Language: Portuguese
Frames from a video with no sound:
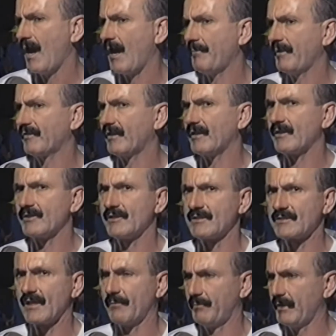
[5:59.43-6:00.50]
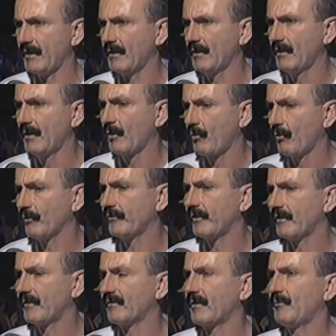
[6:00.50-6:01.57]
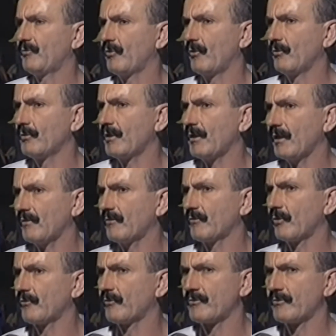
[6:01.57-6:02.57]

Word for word: com certeza absoluta que esses outros times possuem um, poten eh, um,